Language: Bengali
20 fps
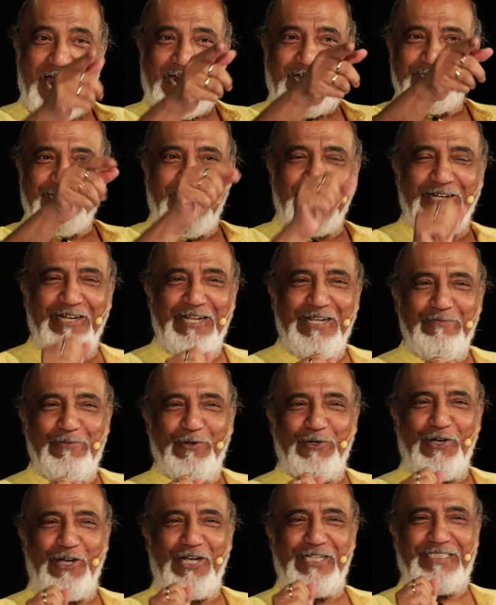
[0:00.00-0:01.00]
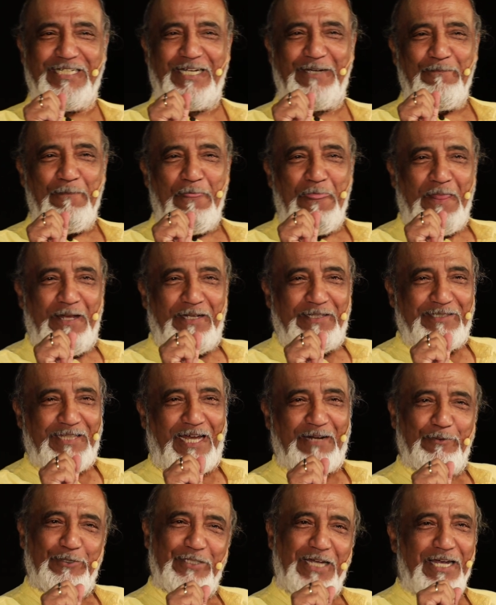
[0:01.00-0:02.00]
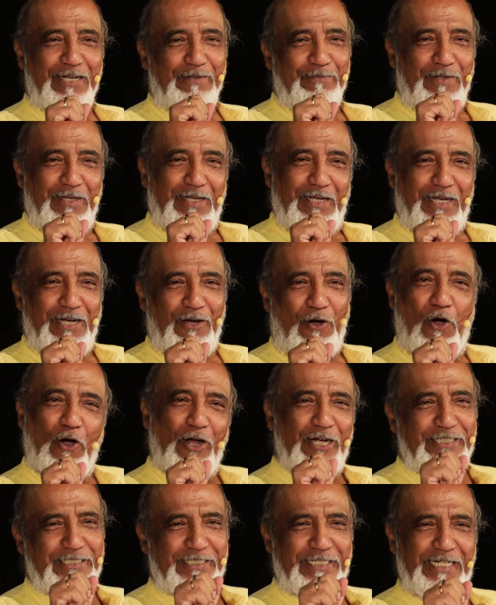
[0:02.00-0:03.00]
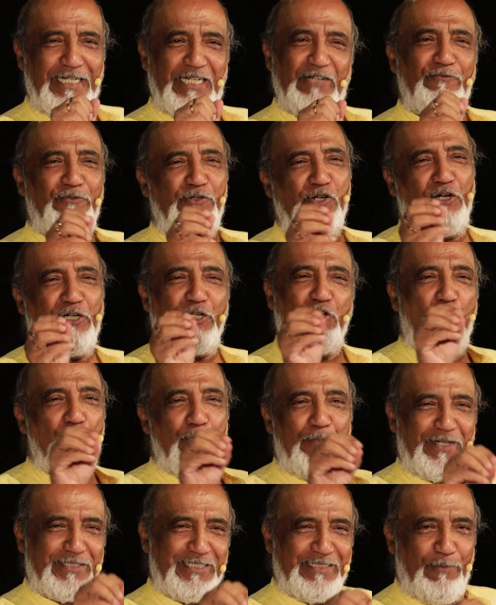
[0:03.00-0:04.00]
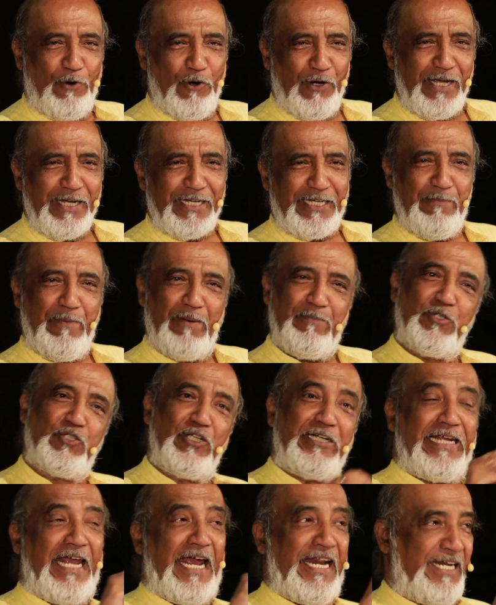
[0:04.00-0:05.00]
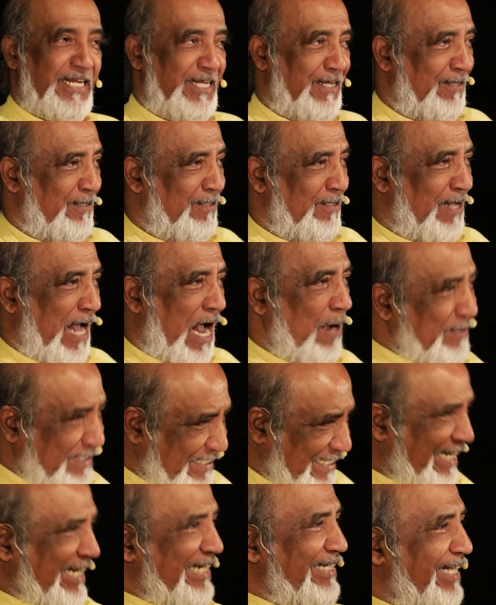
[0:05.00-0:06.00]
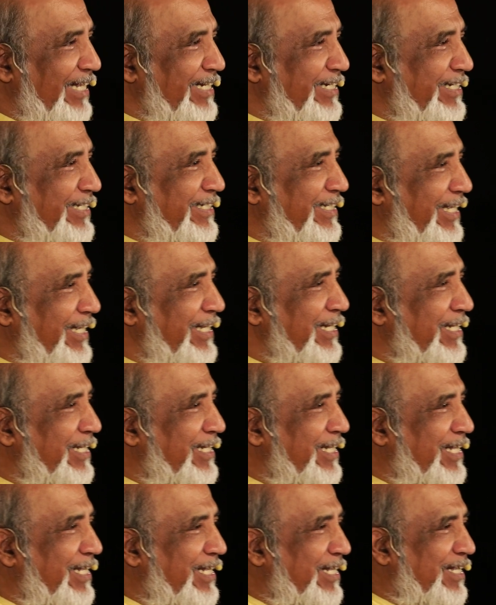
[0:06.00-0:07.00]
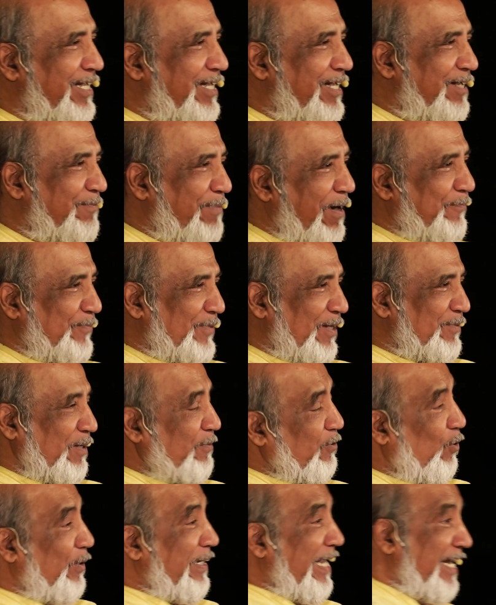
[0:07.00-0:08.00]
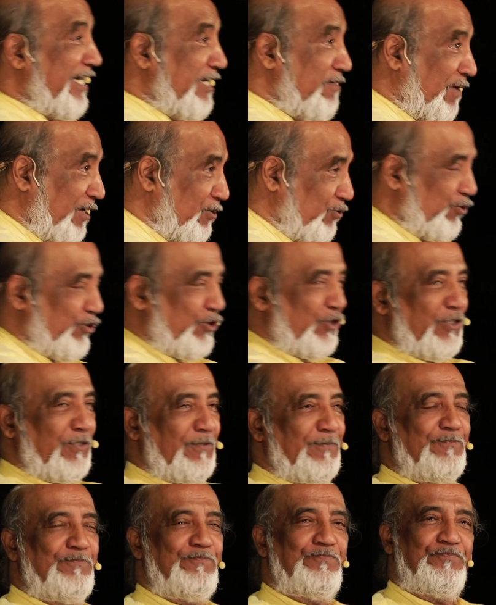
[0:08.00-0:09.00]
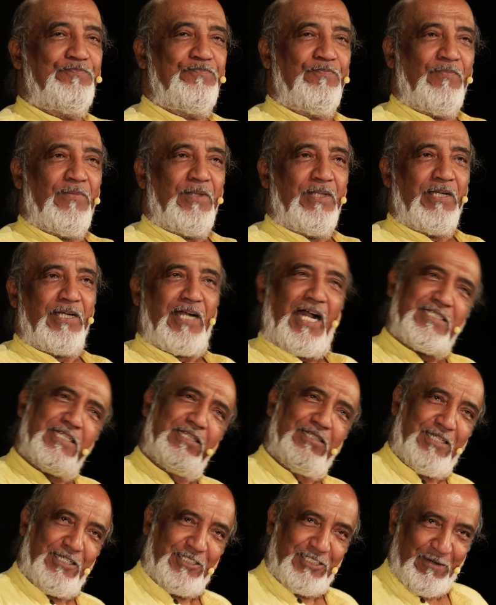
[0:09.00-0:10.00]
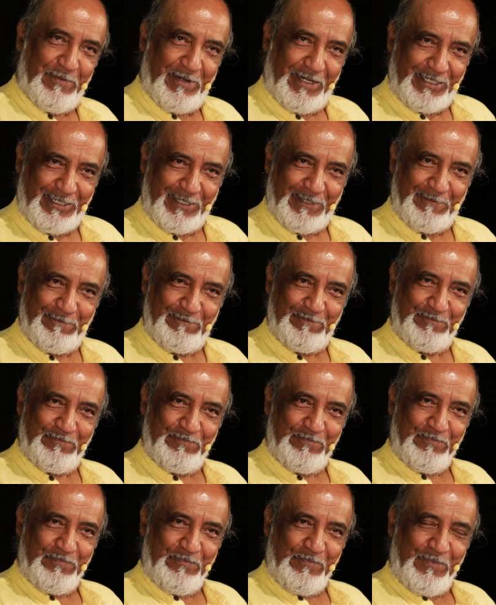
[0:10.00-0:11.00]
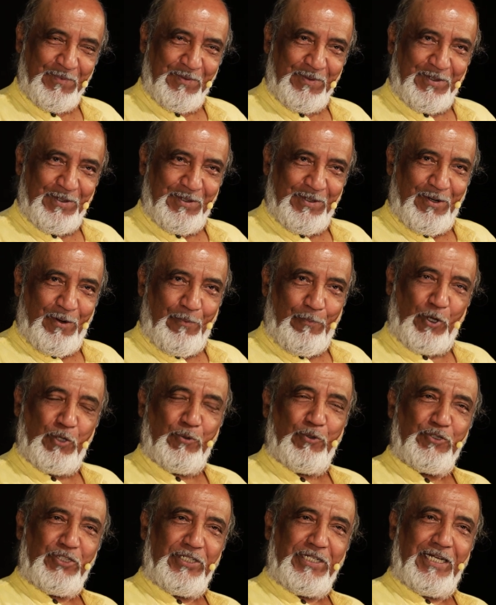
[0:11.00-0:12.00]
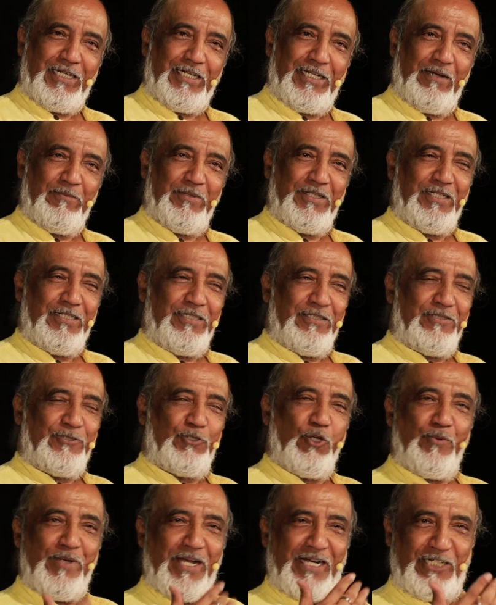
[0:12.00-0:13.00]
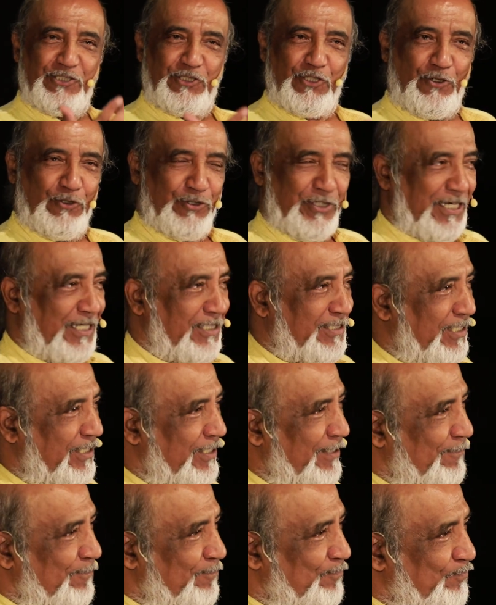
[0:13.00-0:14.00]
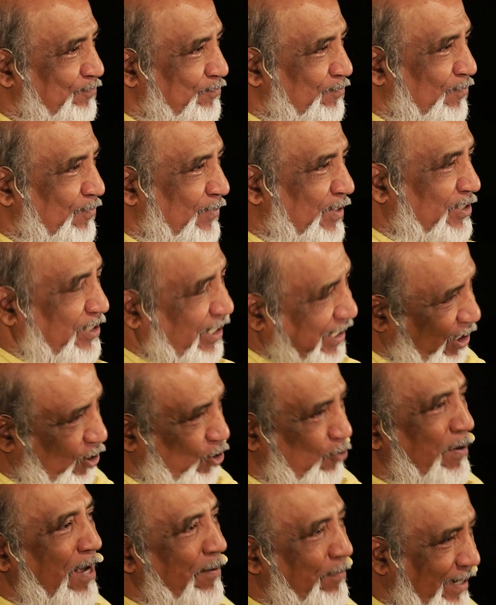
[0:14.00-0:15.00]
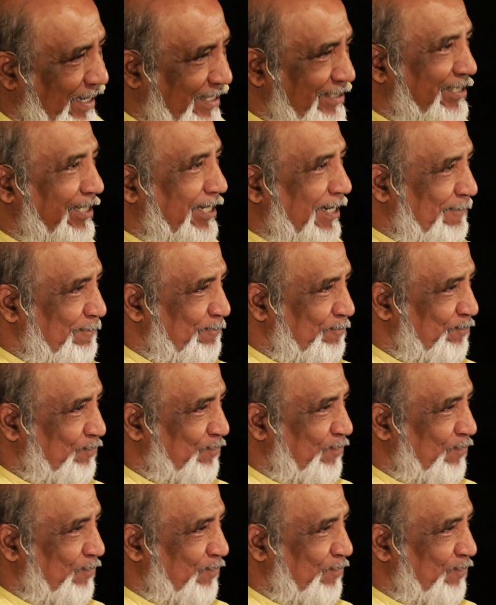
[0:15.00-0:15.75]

একা থাকলেই মনে হয় যে তার বোধ হয় সে ইনফিরিয়রিটি কমপ্লেক্সে ভোগে কিংবা ভীষণ জ্ঞানী আমি সেকেন্ড টাইম নিজেকে ভাবতাম আমি খুব জ্ঞানী মানুষ কাজে দিয়েছে আমার এটা পরবর্তীকালে আমি ছবি আঁকার জগতে গেছি সেখানেও ভ্যাবলাই ছিলাম